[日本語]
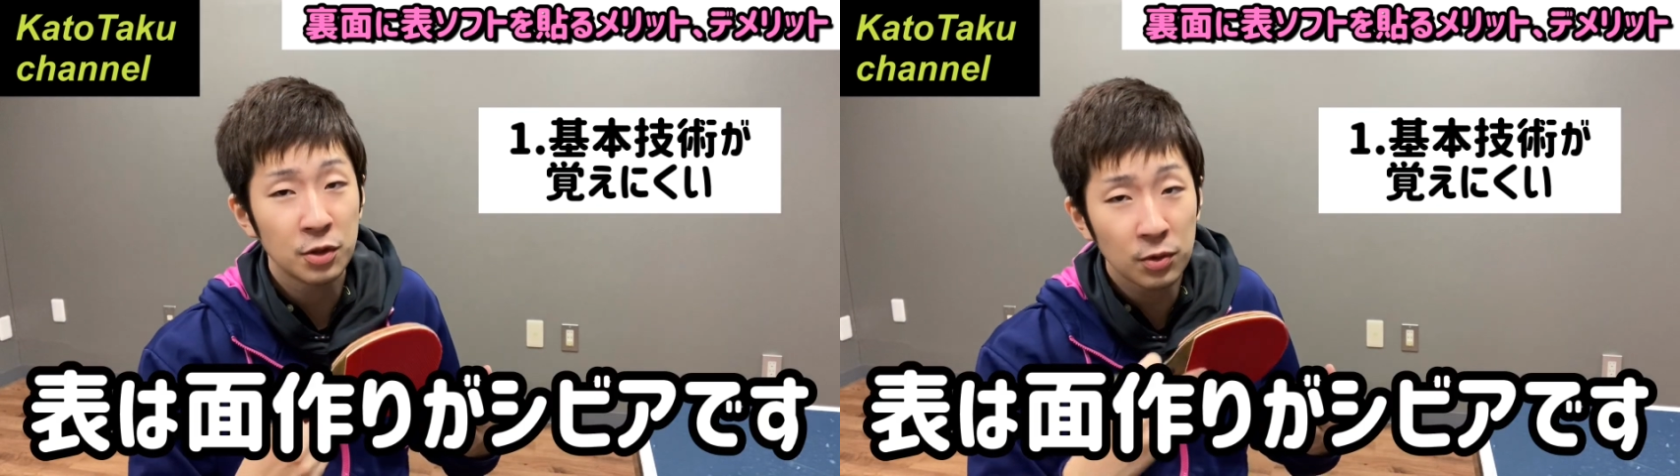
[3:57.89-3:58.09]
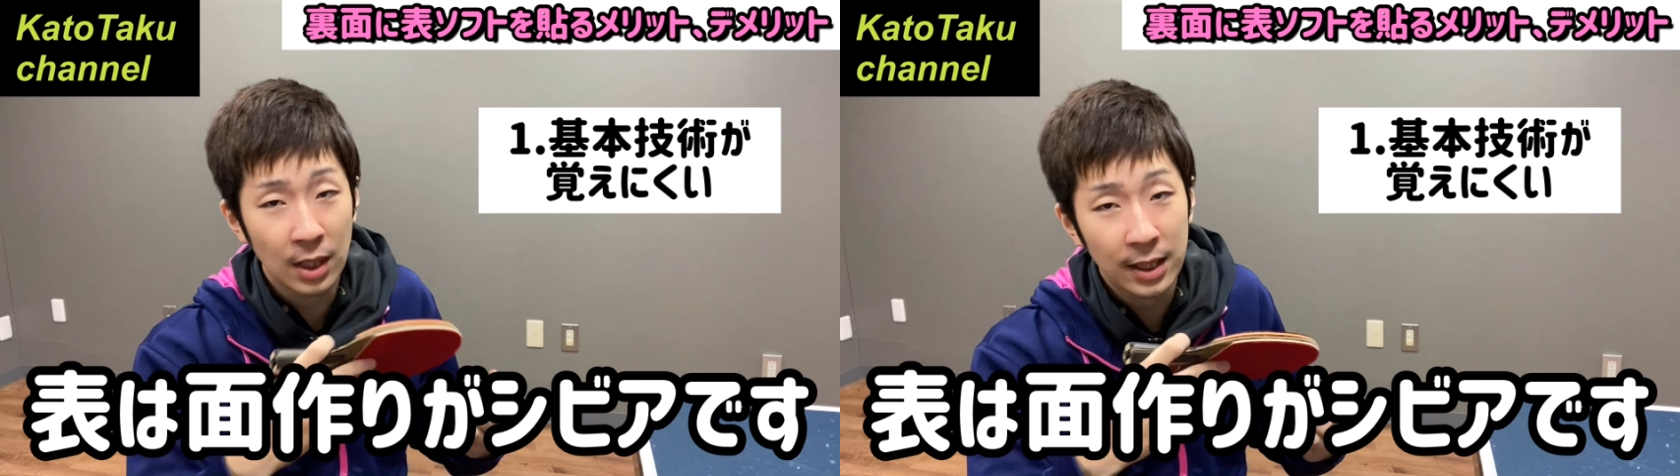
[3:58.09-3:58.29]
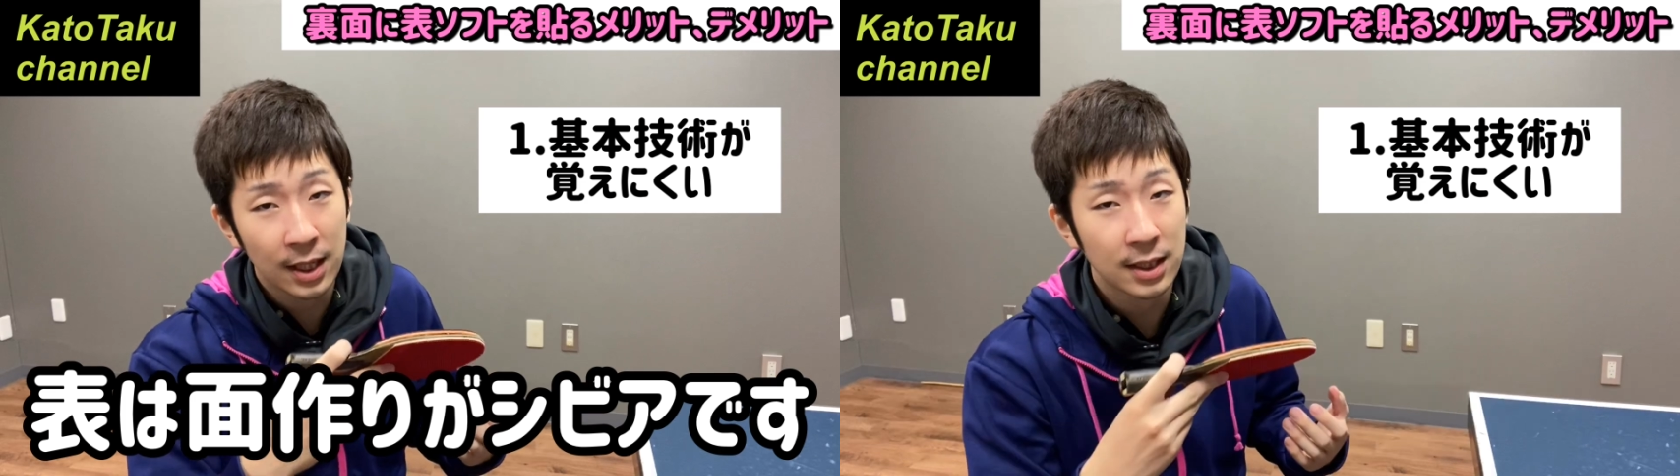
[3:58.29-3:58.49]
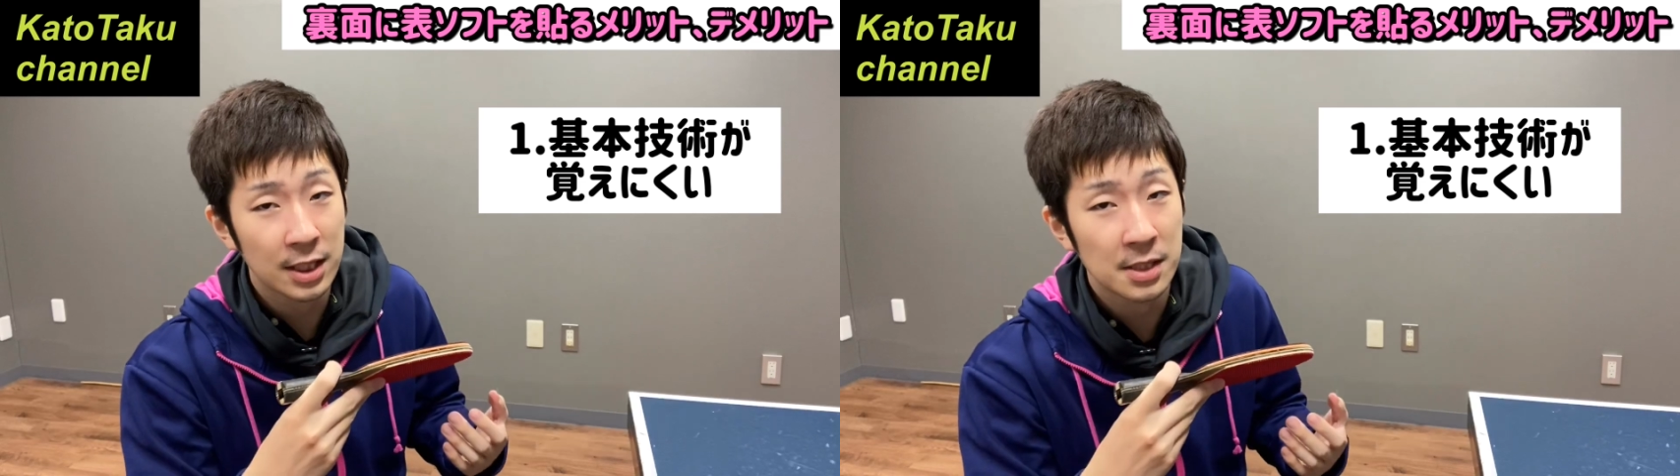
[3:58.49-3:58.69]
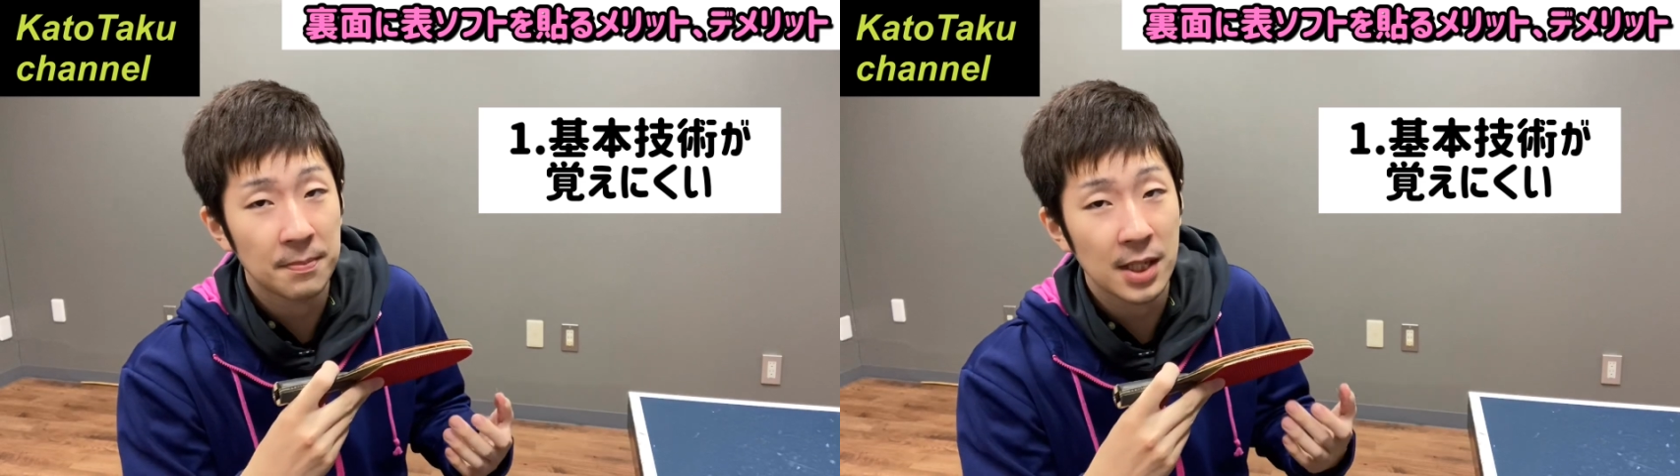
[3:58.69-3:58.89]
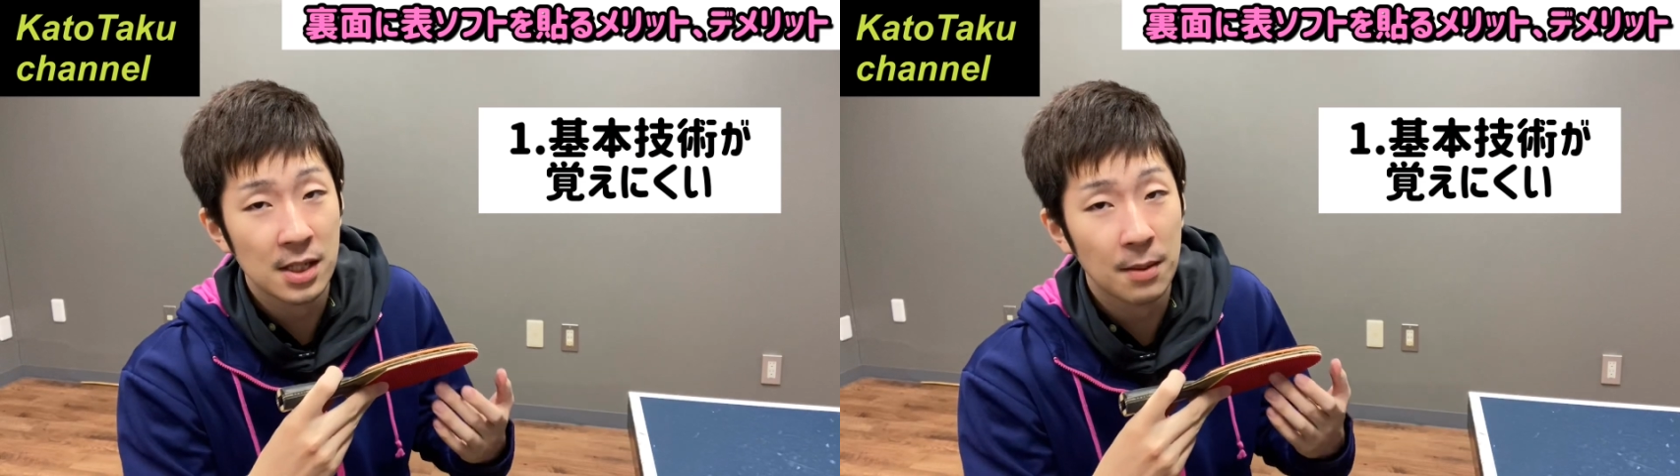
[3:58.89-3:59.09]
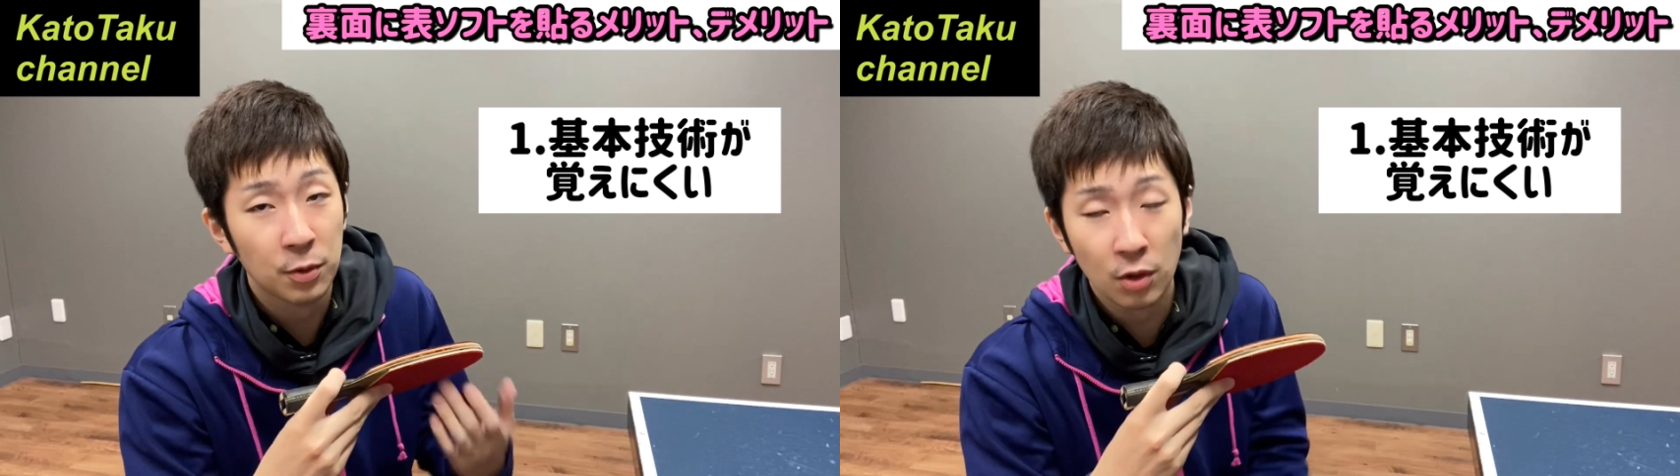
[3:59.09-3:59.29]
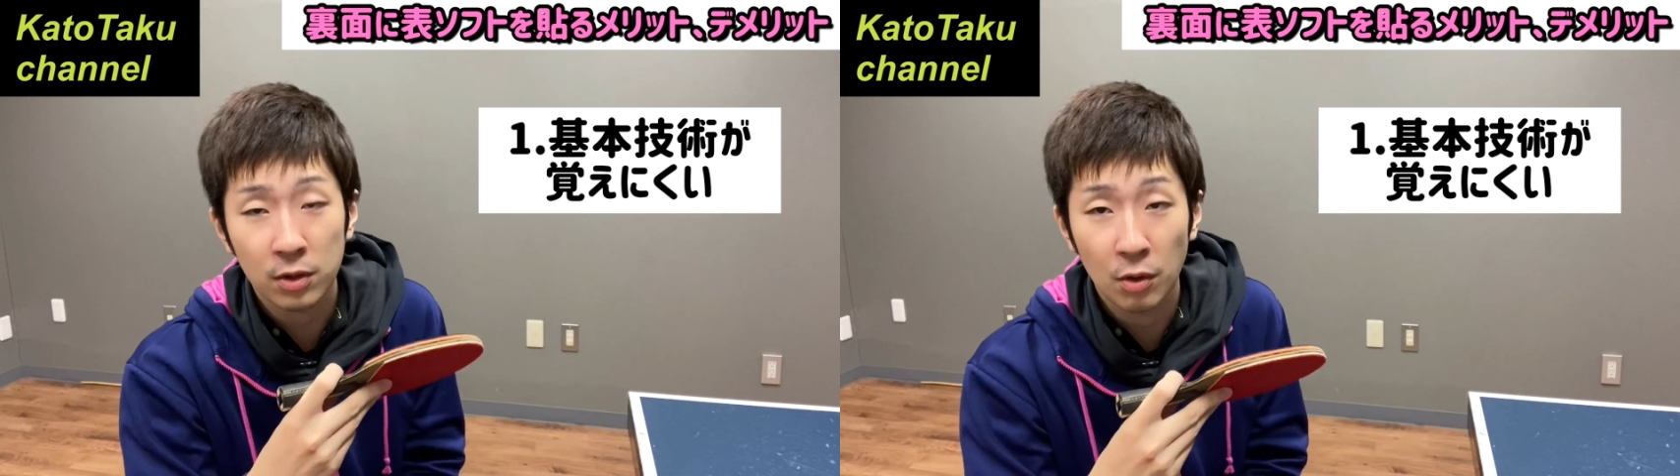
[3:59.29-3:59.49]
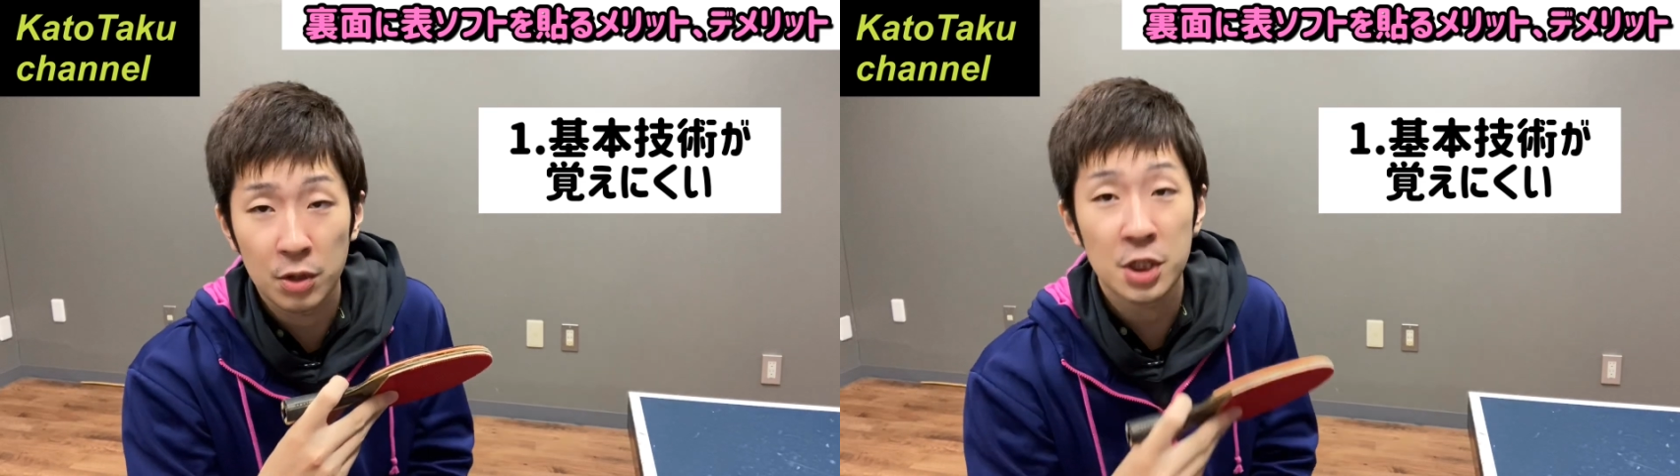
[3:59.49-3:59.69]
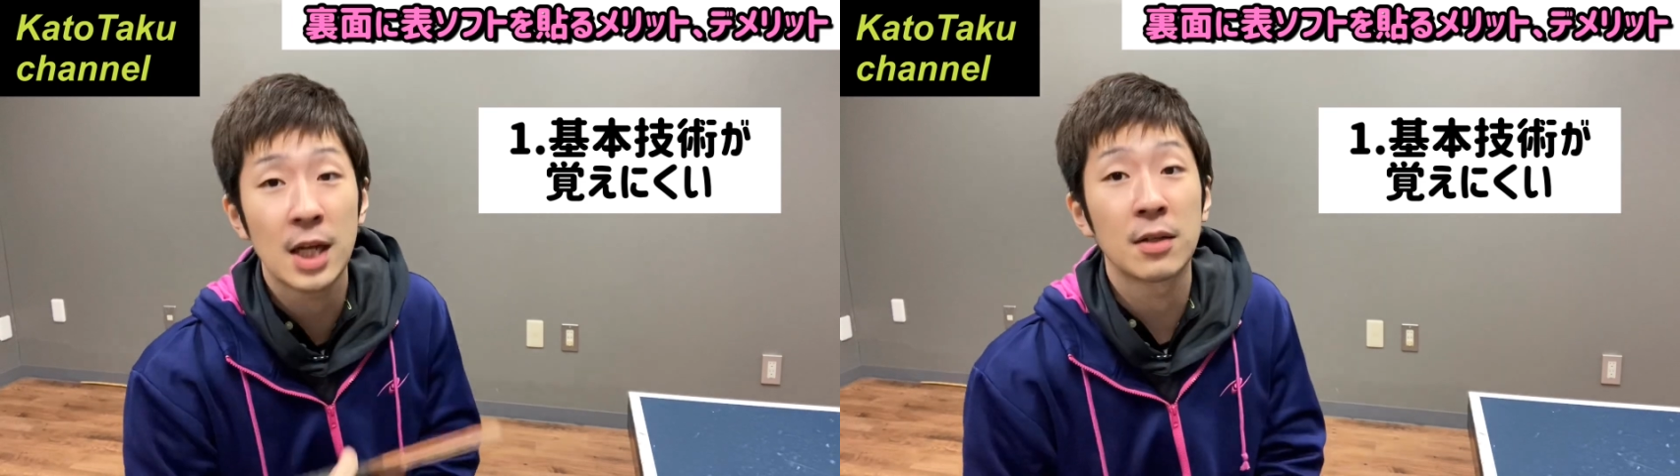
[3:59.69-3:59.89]
ちょっと当て方失敗したらポトって
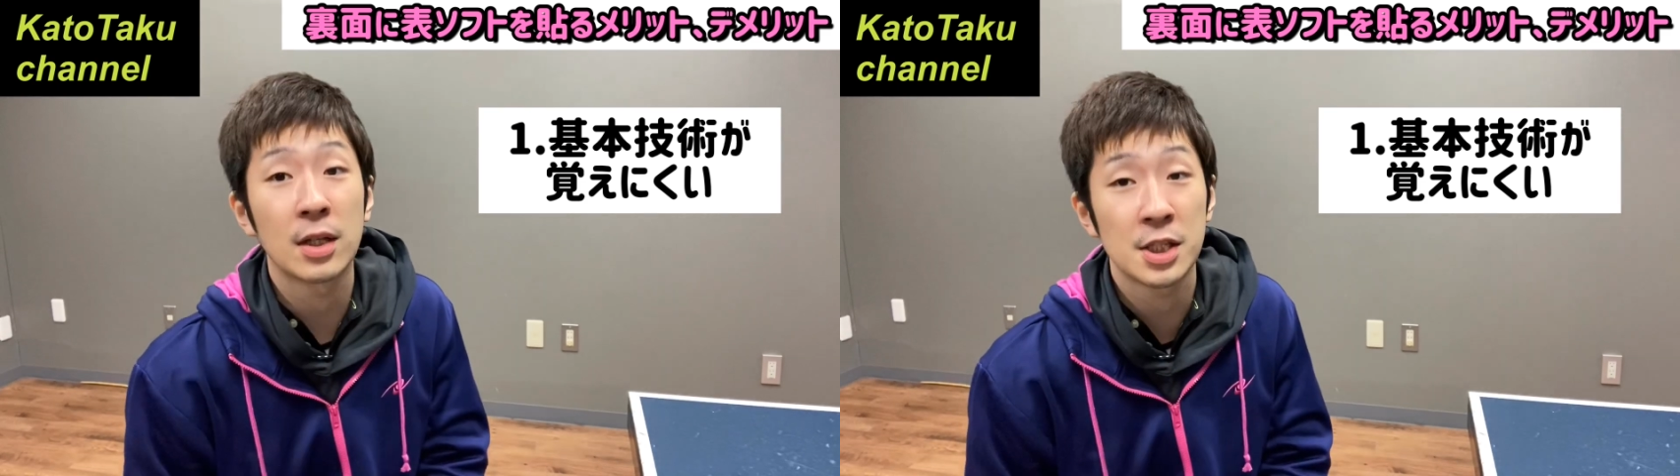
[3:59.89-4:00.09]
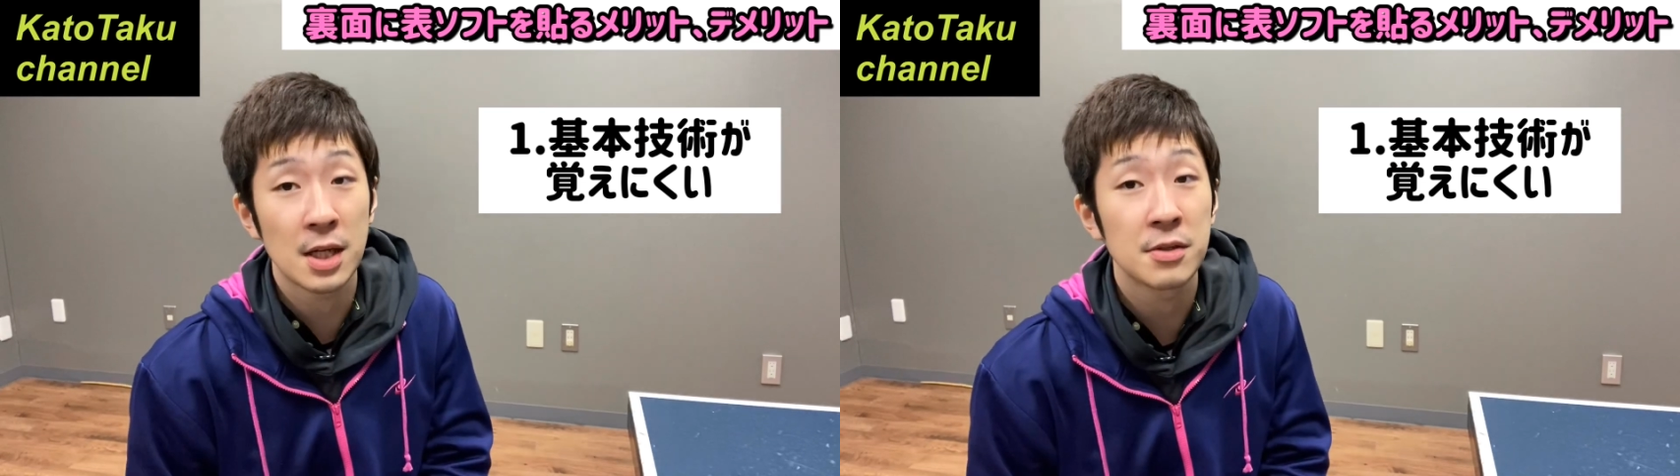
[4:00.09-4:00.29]
落ちたりとかし